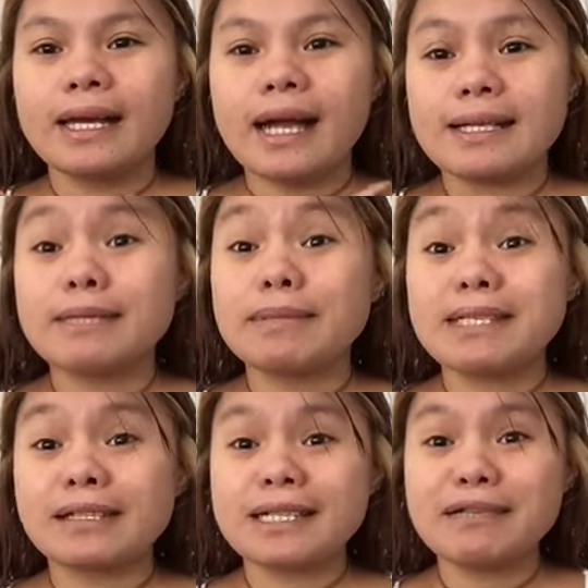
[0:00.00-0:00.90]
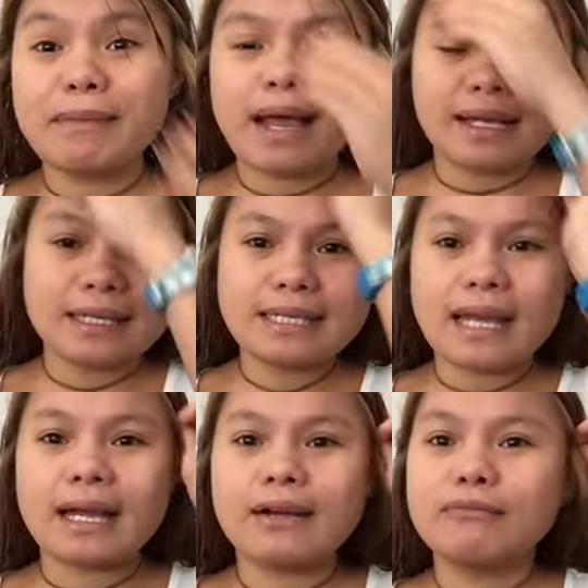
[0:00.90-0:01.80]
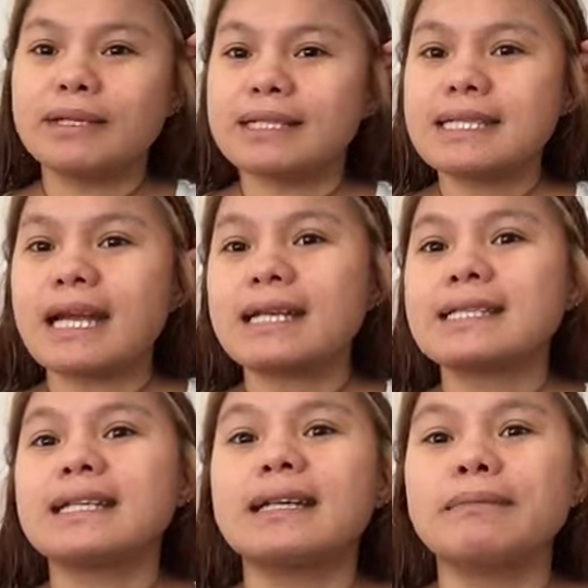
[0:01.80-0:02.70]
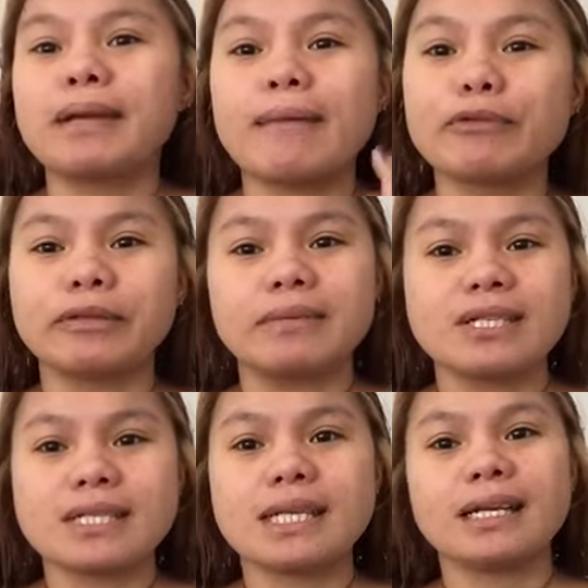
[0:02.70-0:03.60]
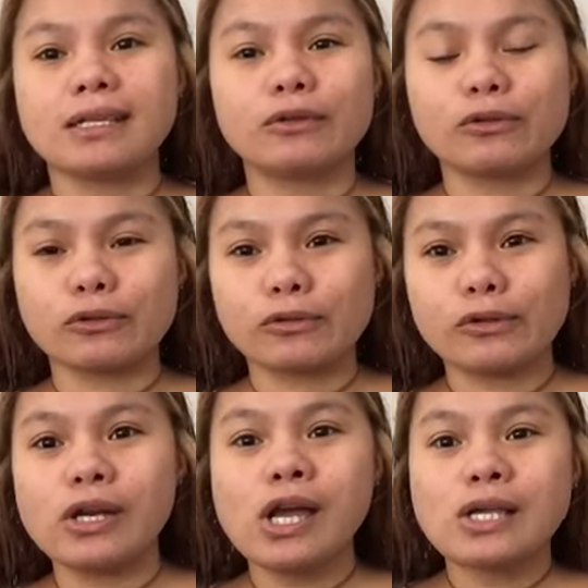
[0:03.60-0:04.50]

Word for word: Uh, si Mr. kasi maaga siya, umalis siya kasi may appointment siya sa kanyang doktor.